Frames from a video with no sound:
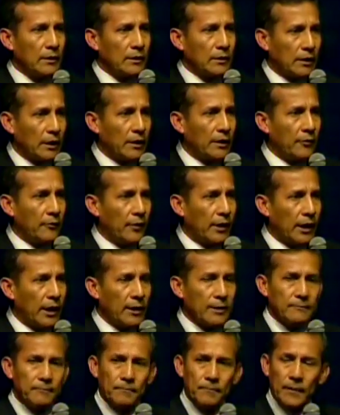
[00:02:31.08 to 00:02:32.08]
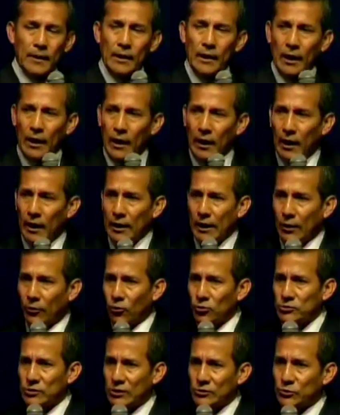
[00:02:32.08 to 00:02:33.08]
que llevará a la
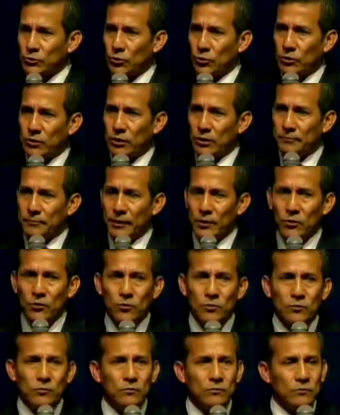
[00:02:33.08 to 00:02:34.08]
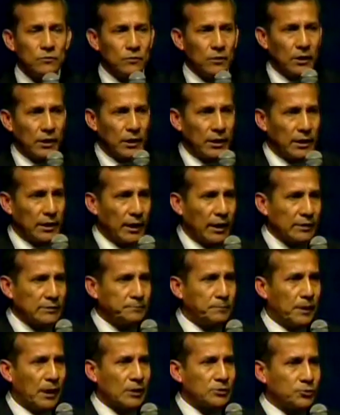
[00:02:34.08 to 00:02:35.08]
costa sur del Perú el
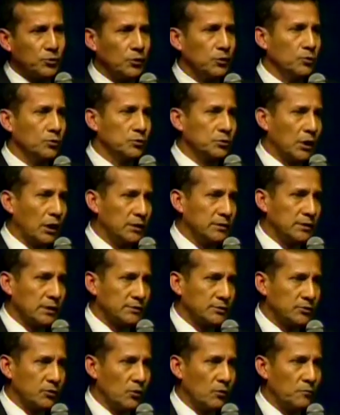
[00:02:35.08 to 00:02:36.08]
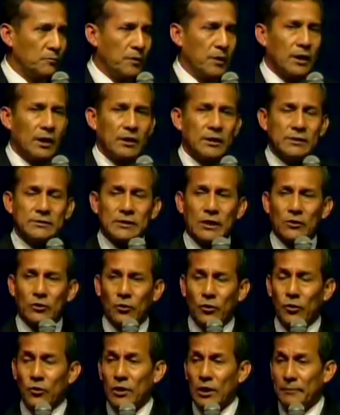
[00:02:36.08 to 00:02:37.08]
gas para su industrialización vía el
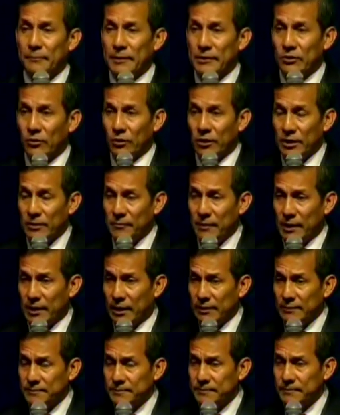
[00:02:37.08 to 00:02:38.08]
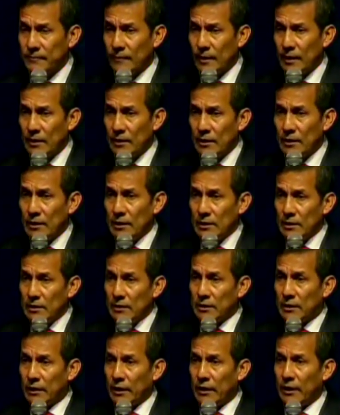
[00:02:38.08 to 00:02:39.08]
desarrollo de la petroquímica
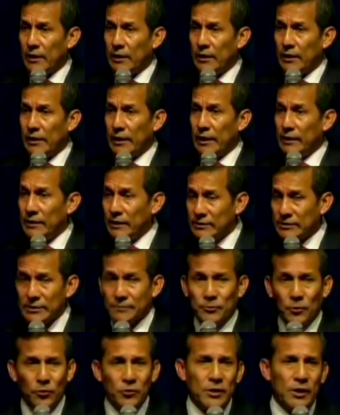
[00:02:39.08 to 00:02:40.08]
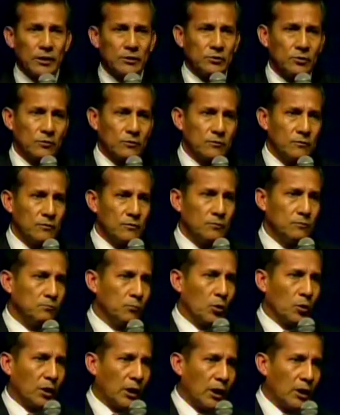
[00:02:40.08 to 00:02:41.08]
y que en ese proyecto
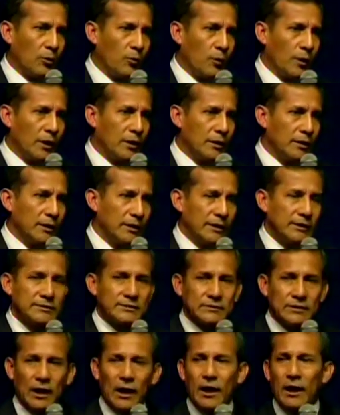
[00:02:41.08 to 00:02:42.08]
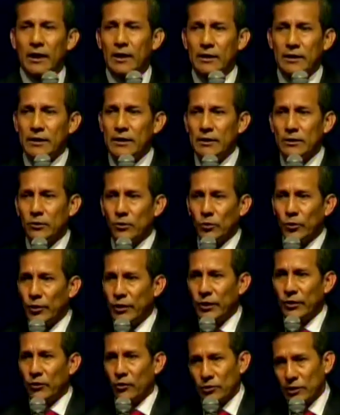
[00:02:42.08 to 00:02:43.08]
Moquegua está
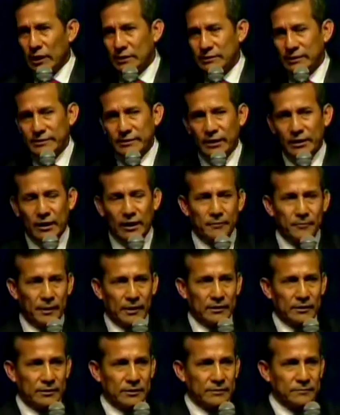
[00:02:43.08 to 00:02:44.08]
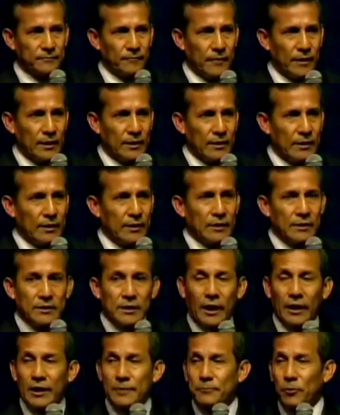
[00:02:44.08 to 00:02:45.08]
incluido necesariamente.
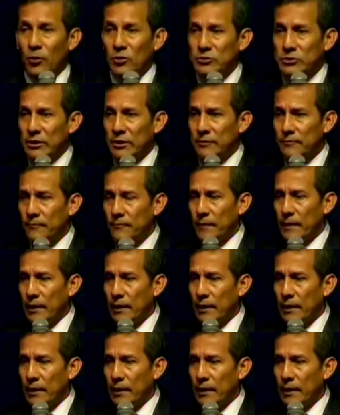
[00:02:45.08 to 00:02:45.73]
Ya de por sí